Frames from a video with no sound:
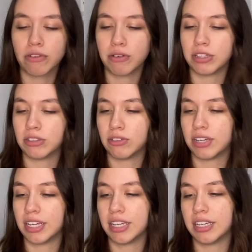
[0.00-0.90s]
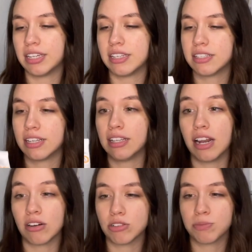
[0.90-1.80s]
favorito es el de
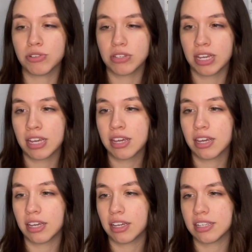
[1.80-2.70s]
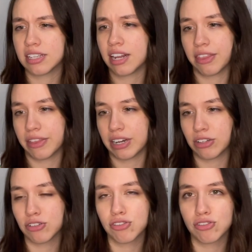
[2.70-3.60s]
la Rose-Posay. Es el
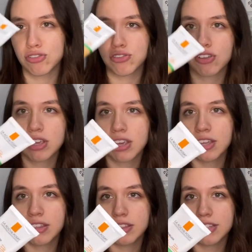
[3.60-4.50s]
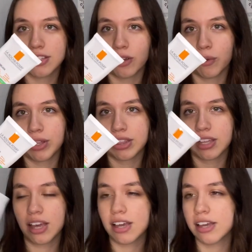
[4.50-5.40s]
Antelios de
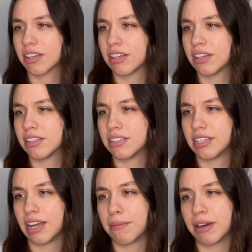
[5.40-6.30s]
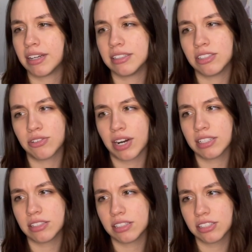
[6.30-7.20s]
50. Se llama
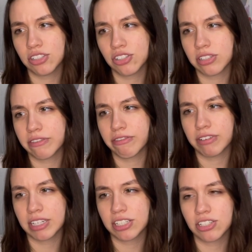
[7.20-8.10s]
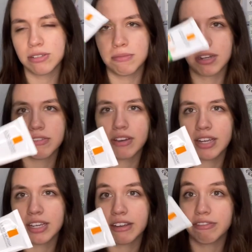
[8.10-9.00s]
Dry Touch Finish
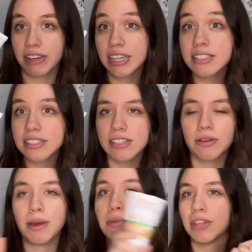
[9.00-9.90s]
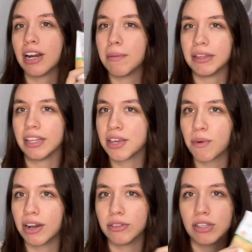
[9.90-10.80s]
Modifying Effect. Lo voy a poner en la pantalla
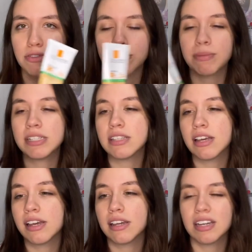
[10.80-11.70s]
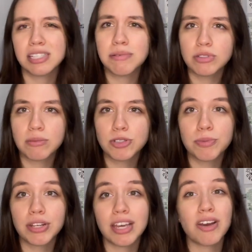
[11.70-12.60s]
igual de todas formas. Este me gusta mucho
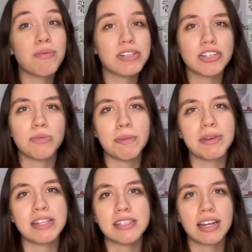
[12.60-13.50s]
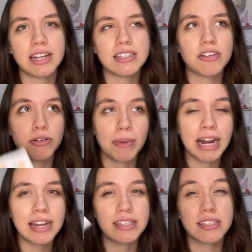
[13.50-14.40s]
porque, como les digo, mi piel es de grasa
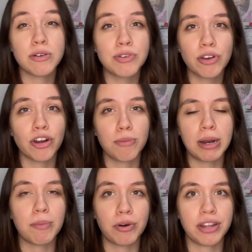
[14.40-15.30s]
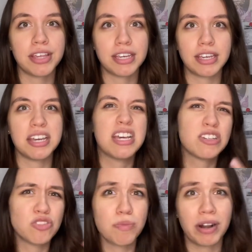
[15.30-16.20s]
normal y ese es el único que no me la pone de que
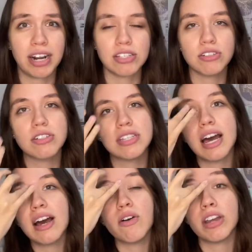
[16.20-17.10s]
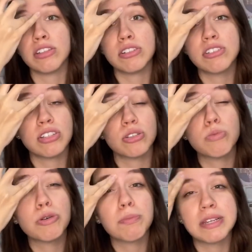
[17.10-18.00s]
súper grasosa o que no lo siento
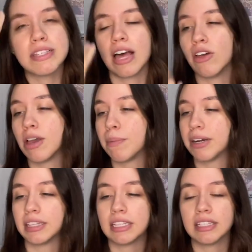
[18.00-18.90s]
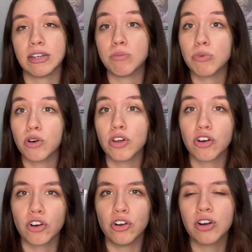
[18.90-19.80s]
muy pesado y aparte tiene un poco de
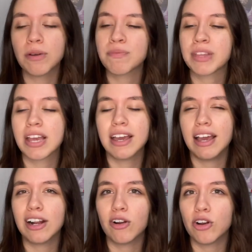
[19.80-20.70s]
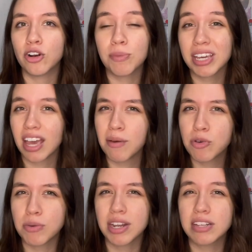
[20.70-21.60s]
color. El color no me queda muy
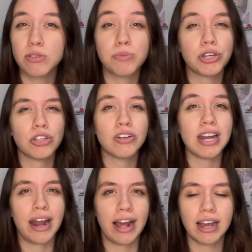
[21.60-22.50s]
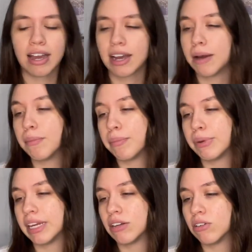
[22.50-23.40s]
bien, está un poquito naranja,
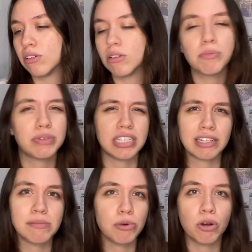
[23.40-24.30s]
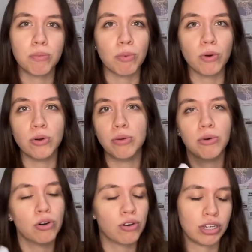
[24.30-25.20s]
pero pues ya que me pongo
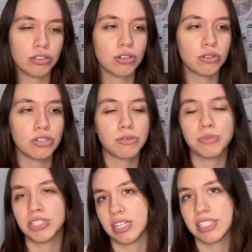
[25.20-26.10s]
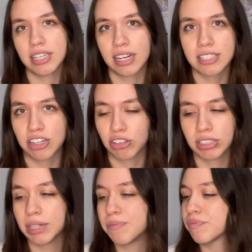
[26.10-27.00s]
polvo, corrector y todo eso, pues ya ni siquiera se nota.